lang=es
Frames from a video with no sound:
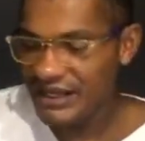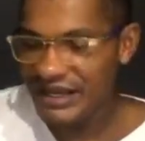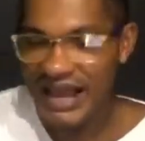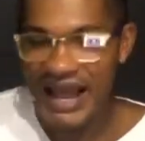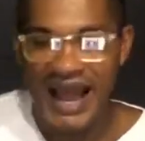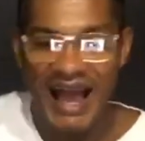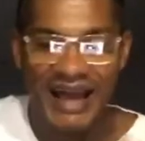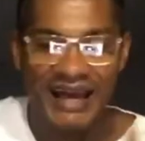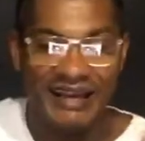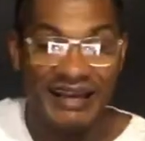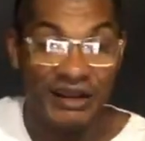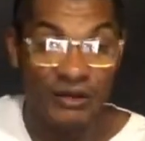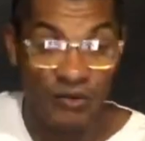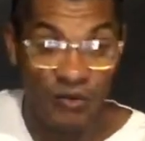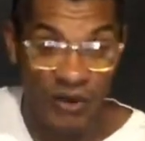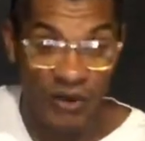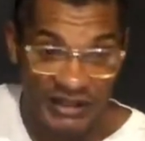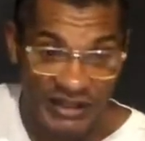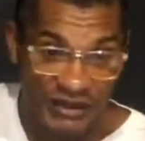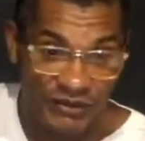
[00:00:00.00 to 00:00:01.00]
Ah,
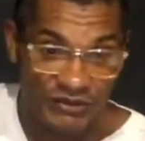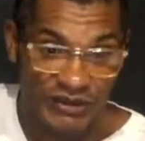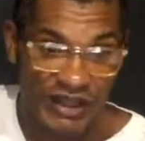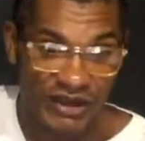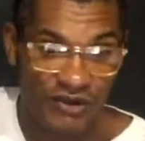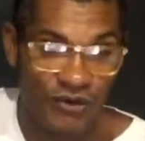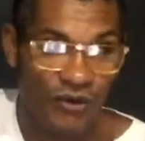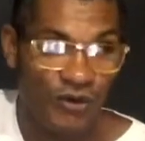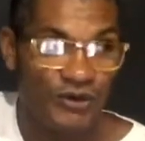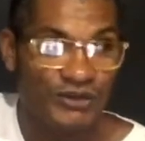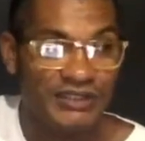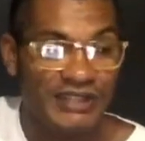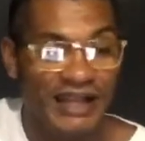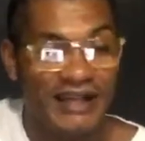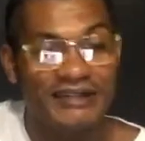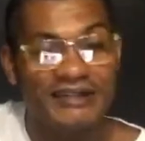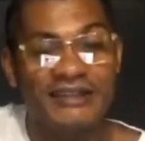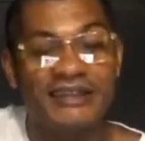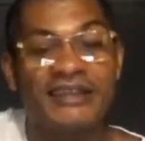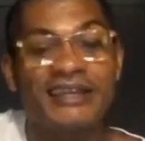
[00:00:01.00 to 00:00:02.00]
recuerden una cosa,
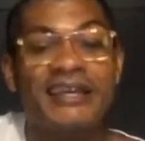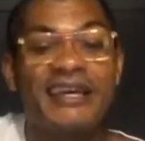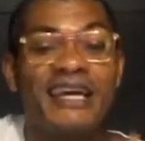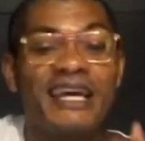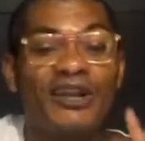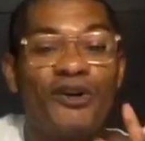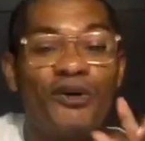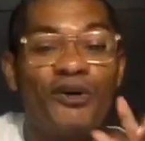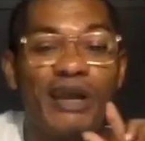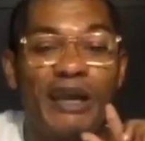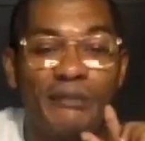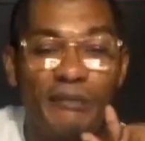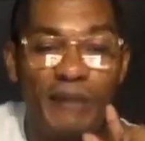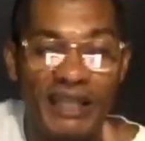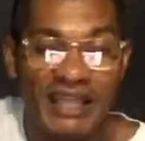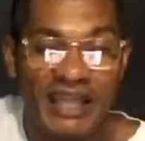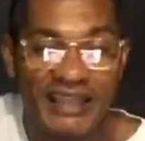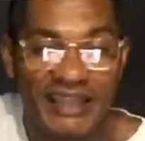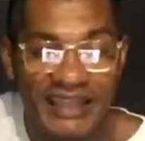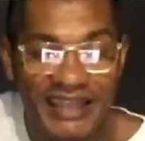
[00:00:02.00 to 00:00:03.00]
quiero que me
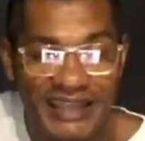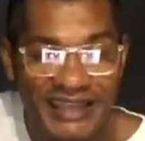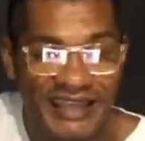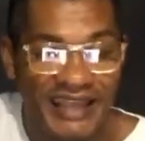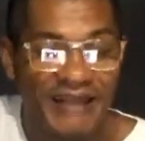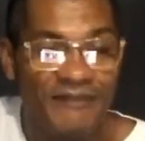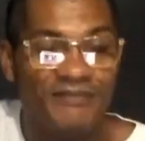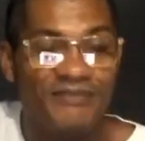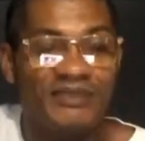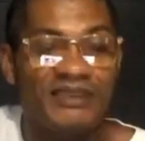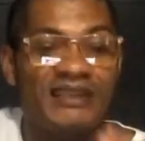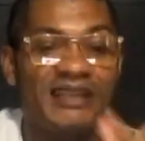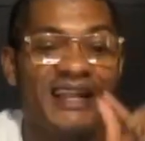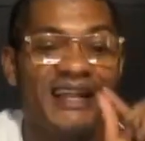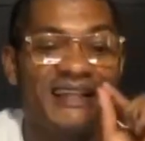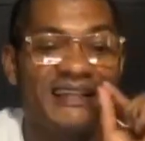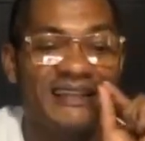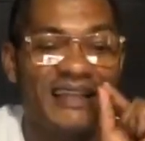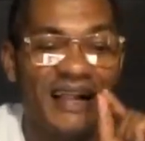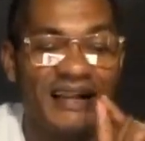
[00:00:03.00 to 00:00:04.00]
dediquen
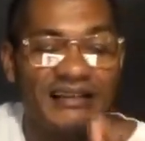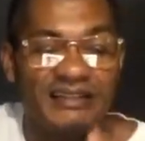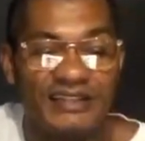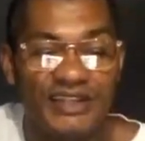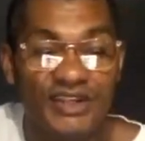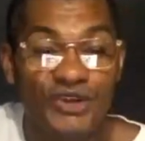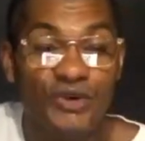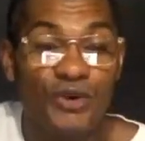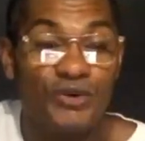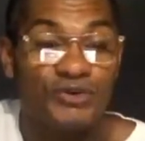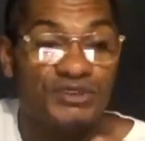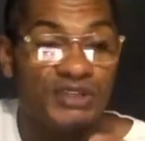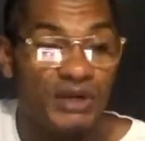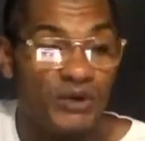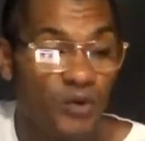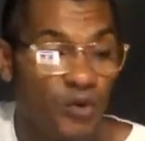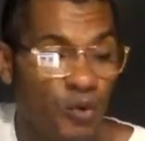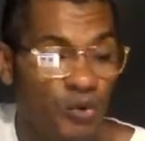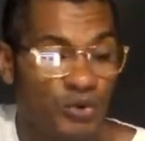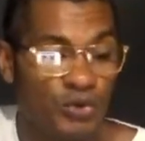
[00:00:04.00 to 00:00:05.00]
35
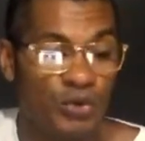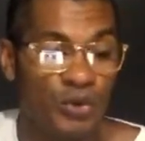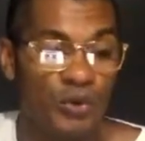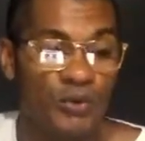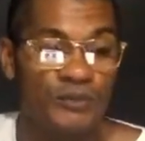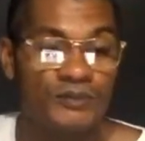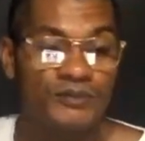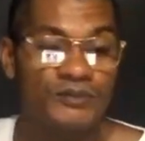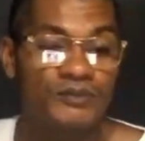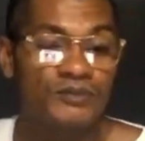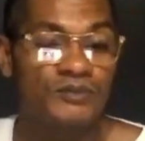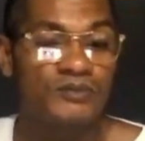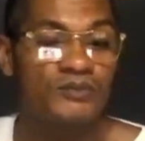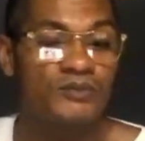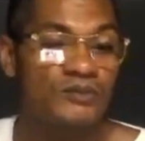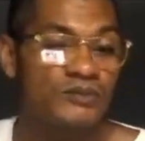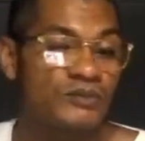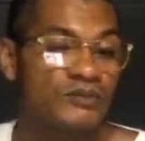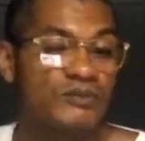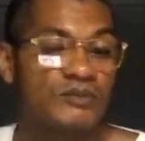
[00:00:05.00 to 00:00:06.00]
segundos
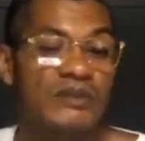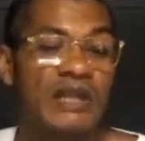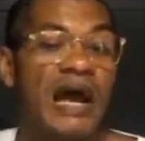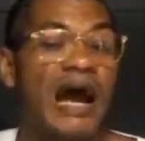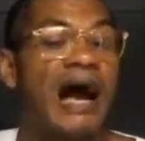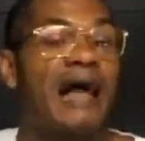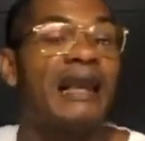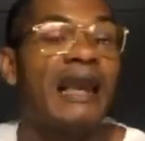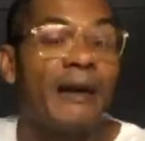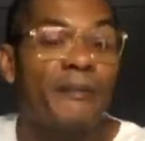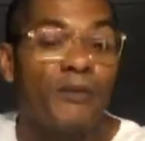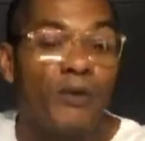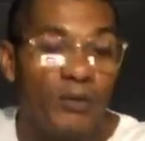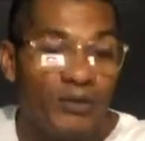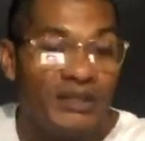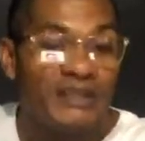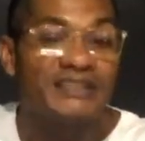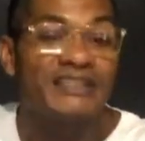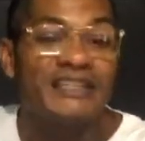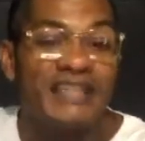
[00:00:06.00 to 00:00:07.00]
a la
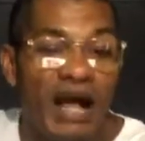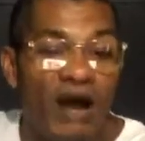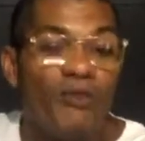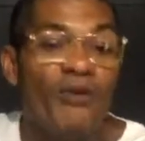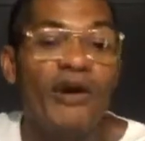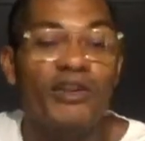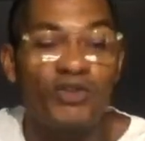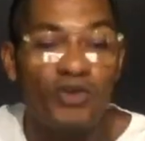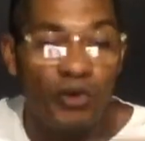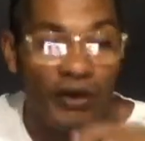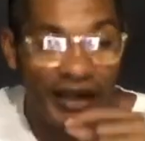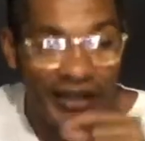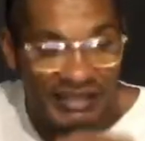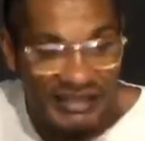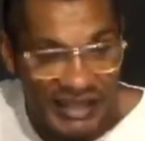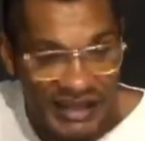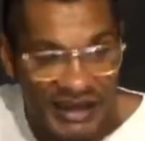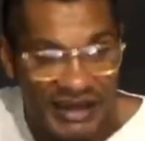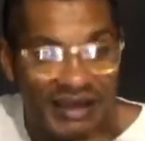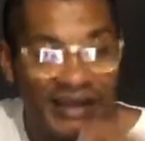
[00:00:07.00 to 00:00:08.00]
publicidad cuando
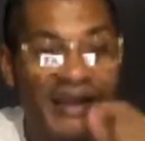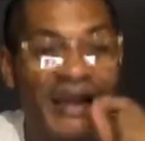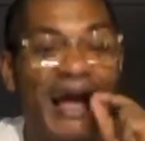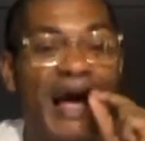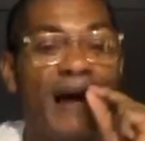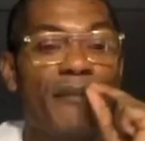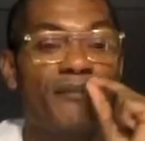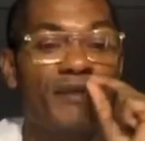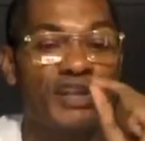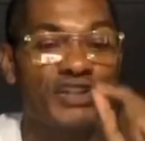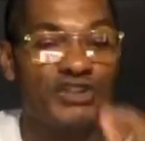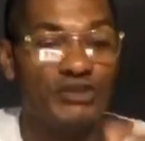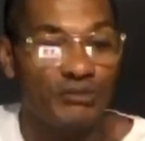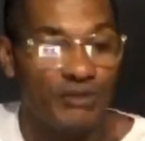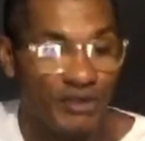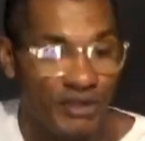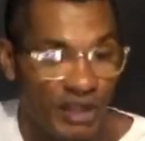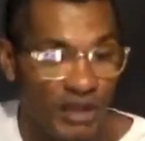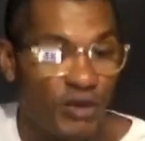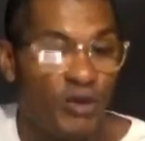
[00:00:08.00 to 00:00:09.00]
entren a mis
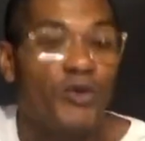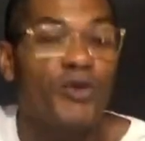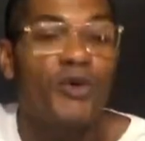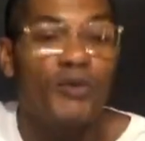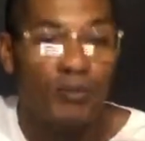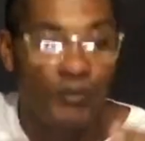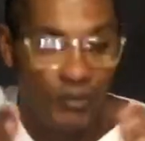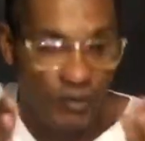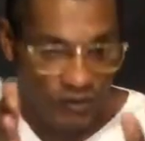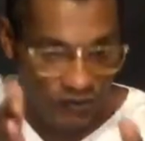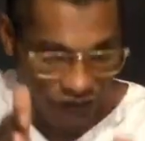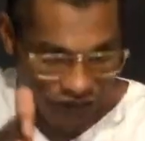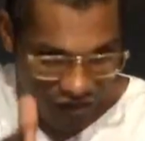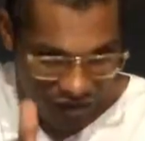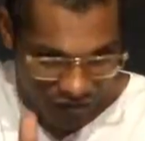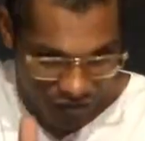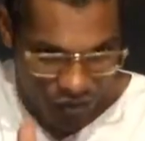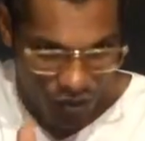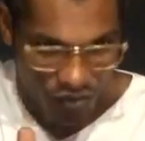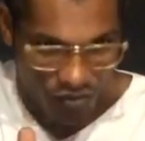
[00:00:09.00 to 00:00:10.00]
videos, por
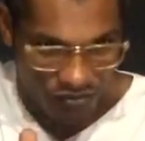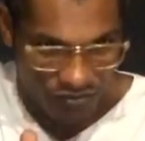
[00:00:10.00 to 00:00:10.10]
favor.